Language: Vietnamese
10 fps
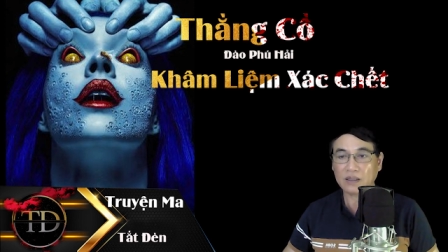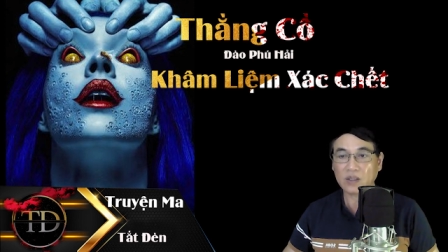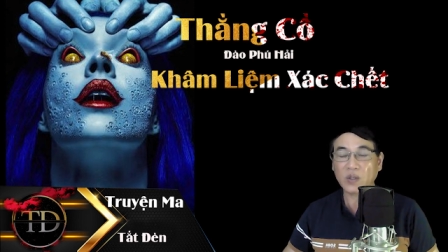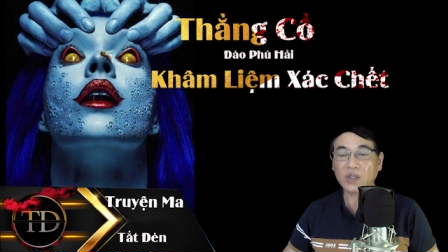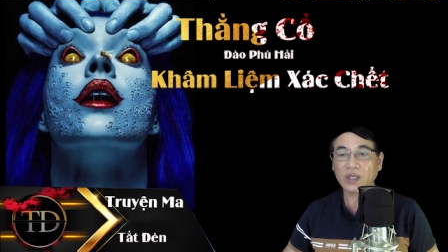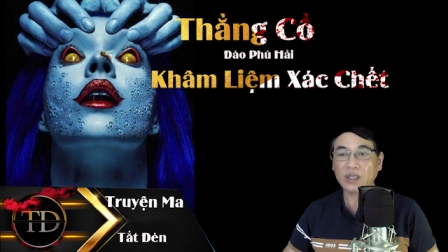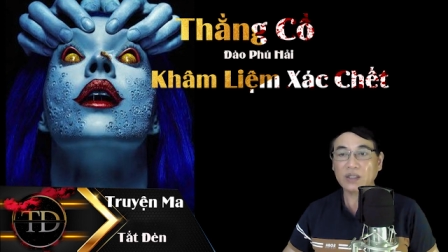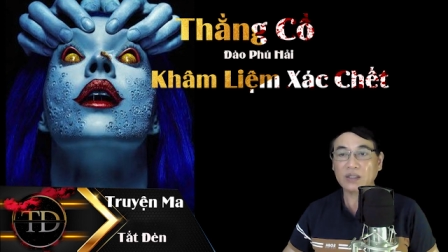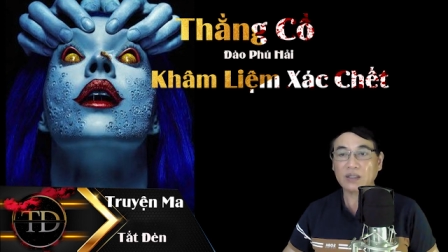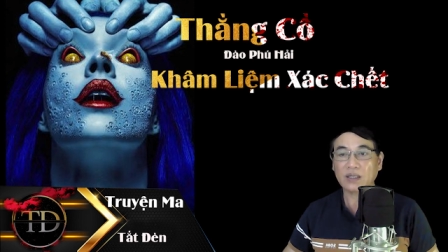Tuy
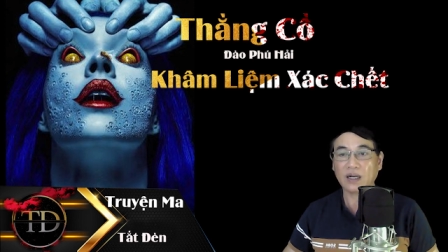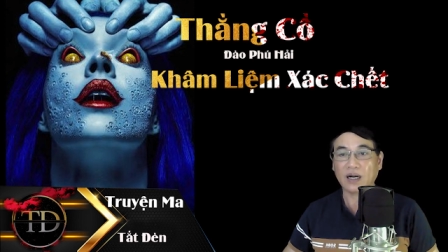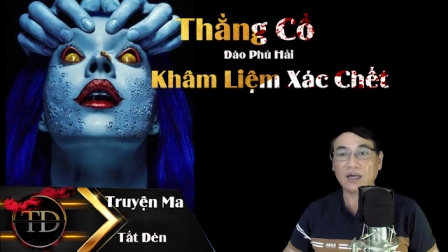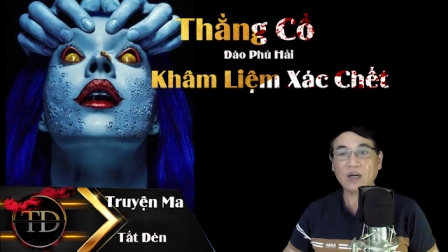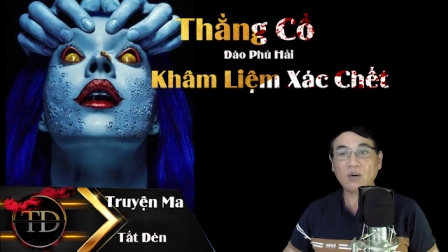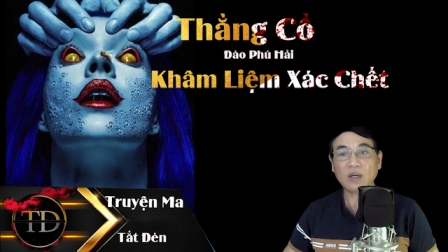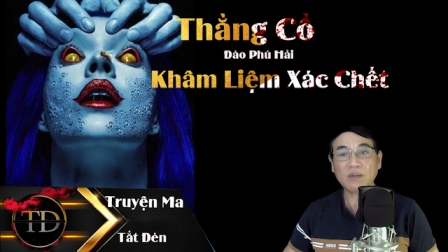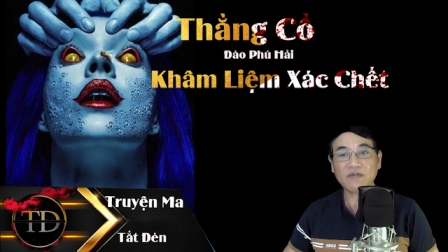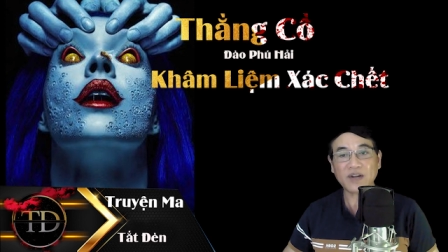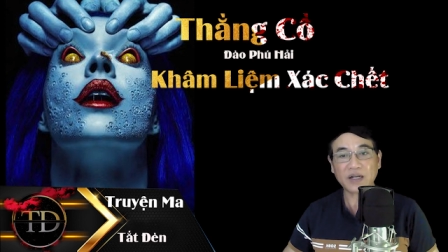nhiên, ở lâu nó
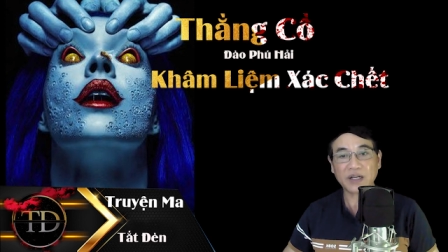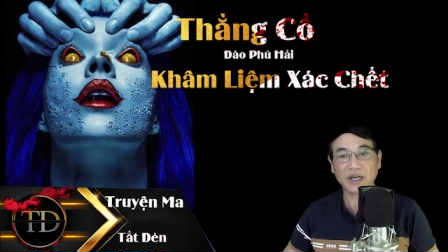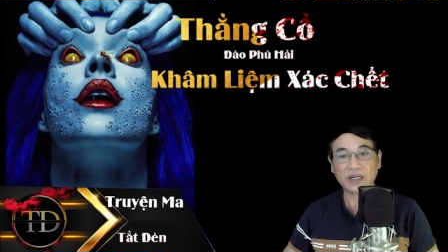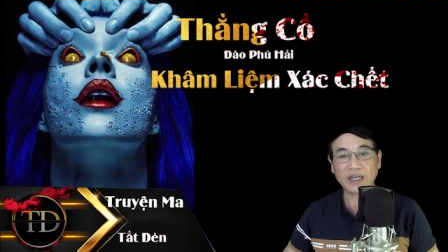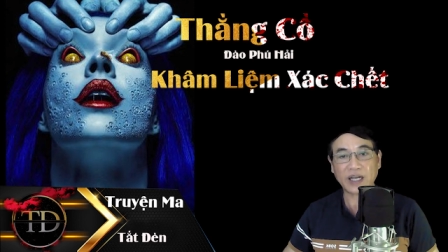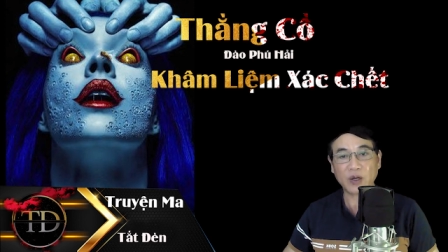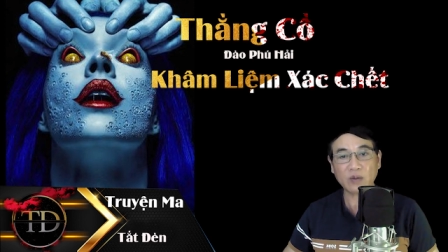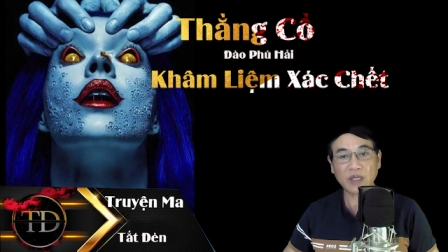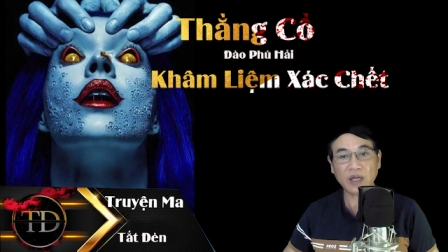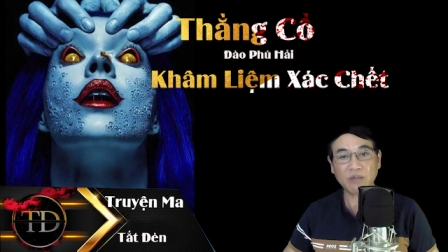mới phát hiện và hiểu
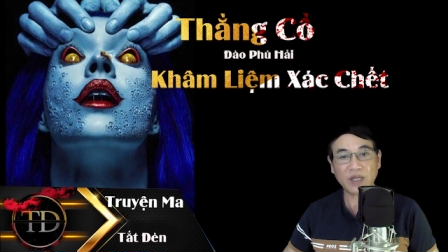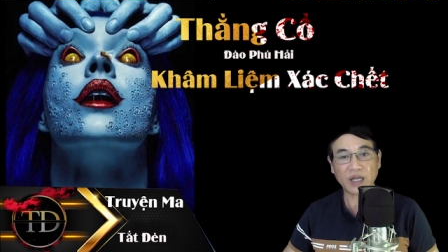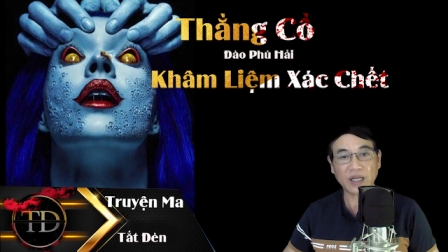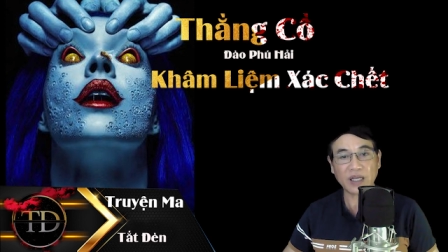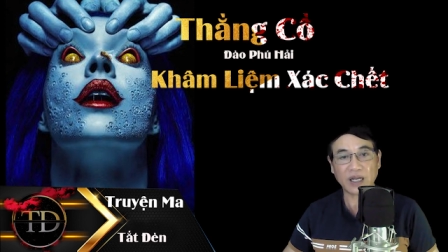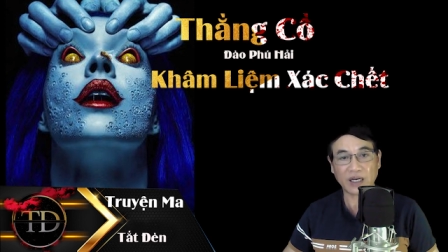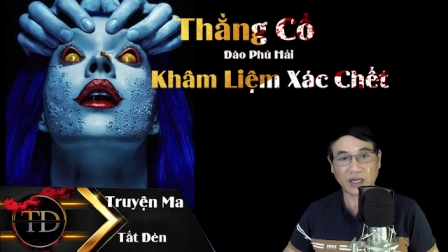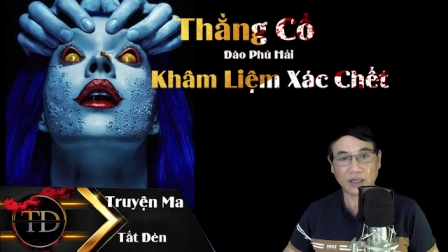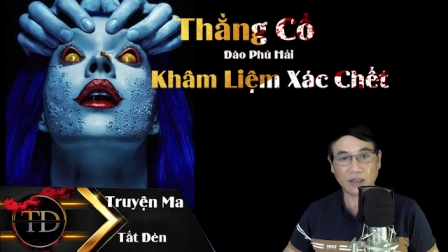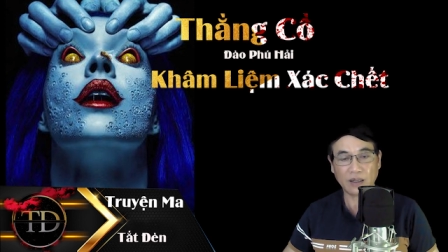thêm về cái nghề
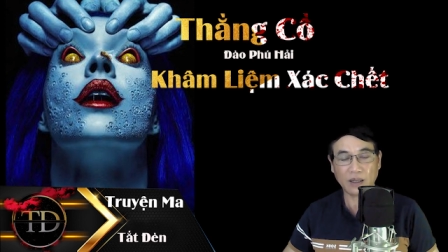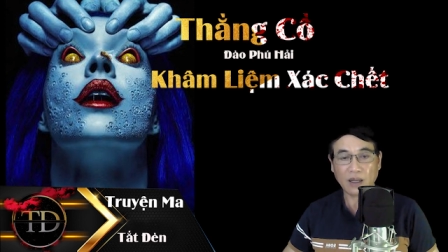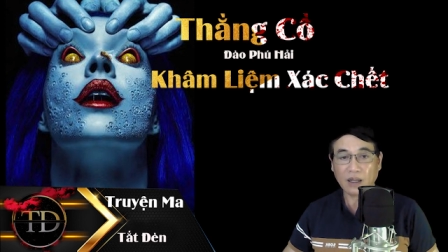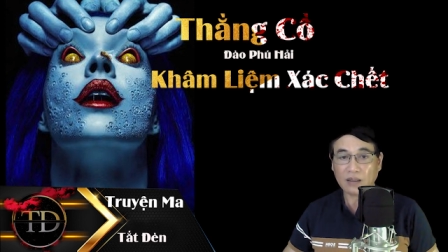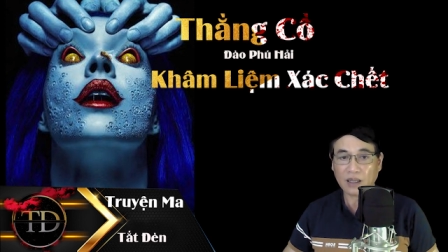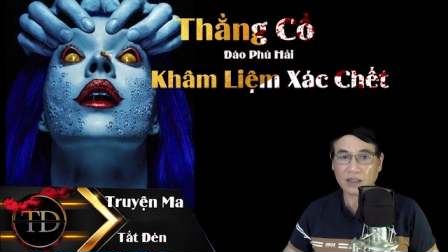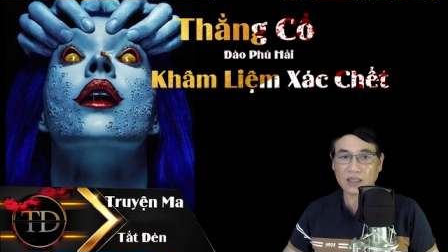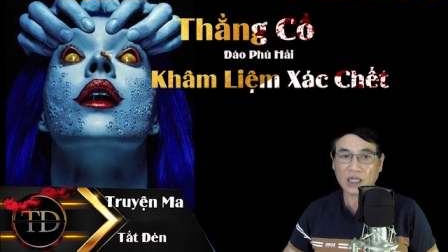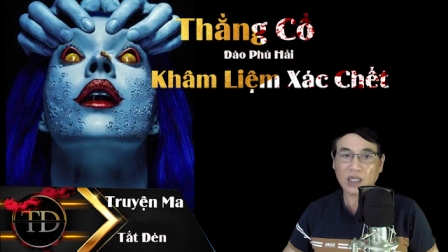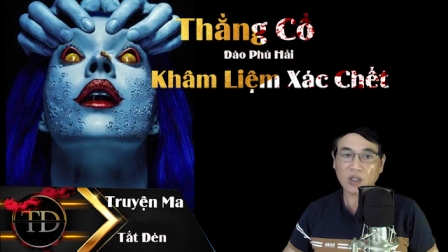này. Thật
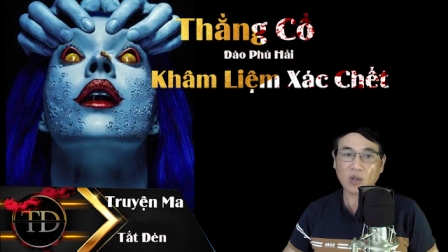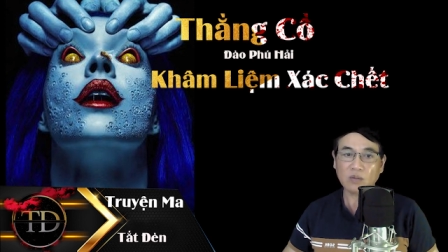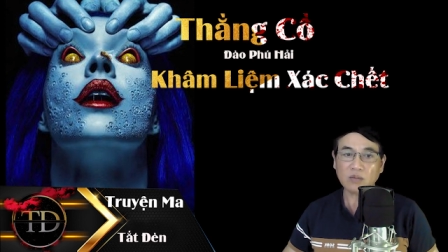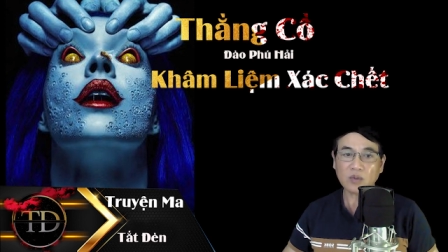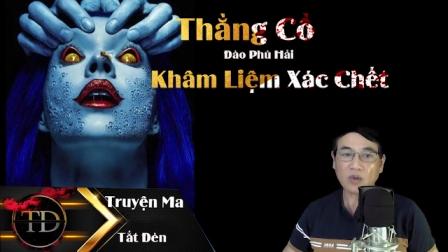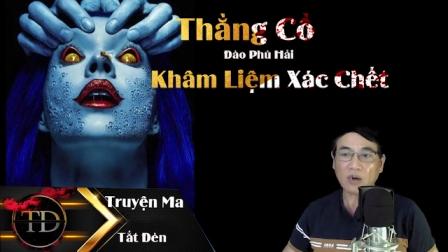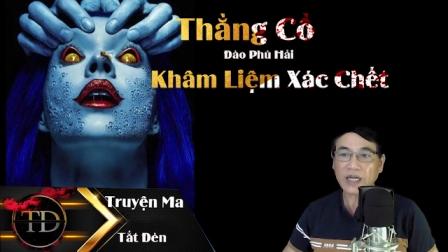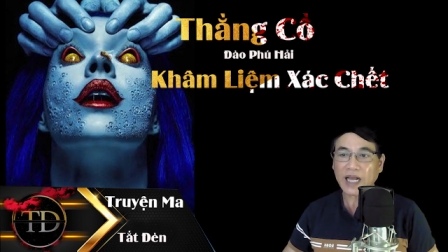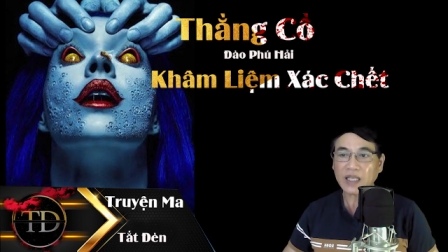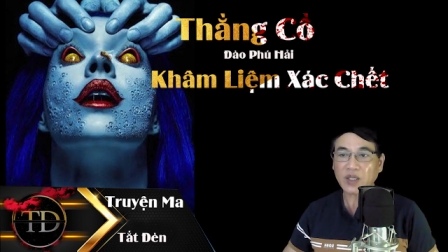sự cũng có
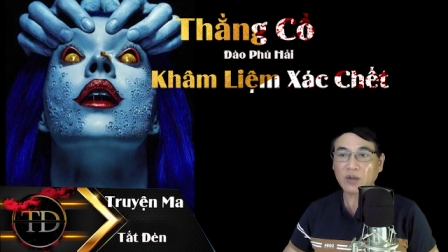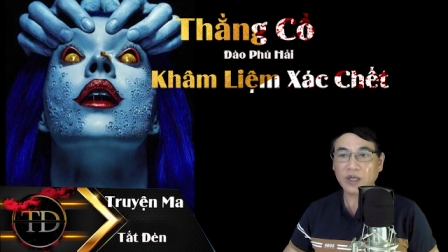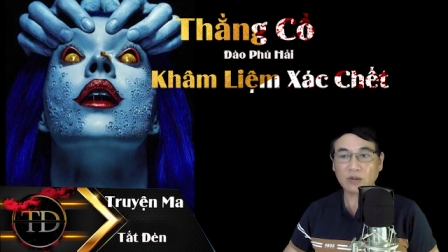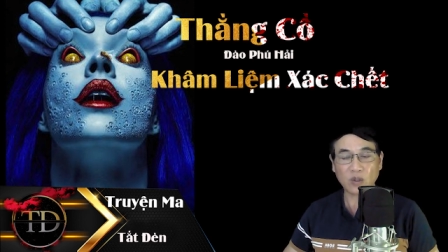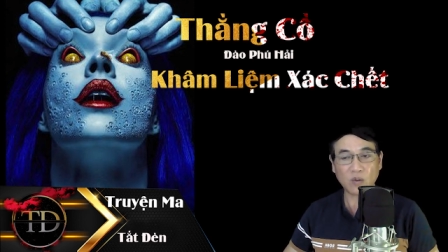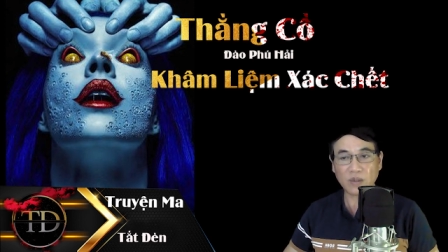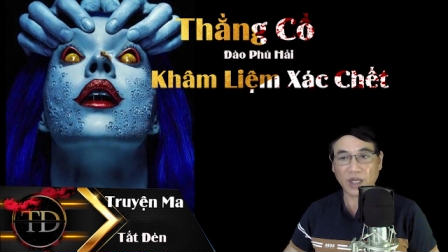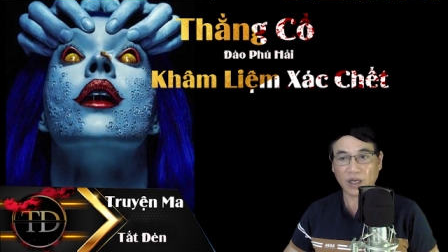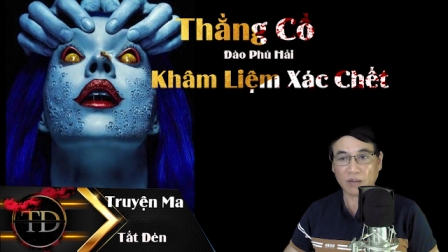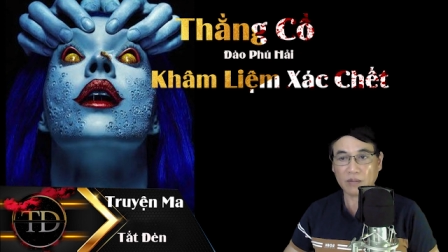khá nhiều điều thú
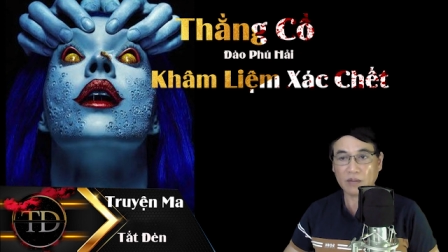vị.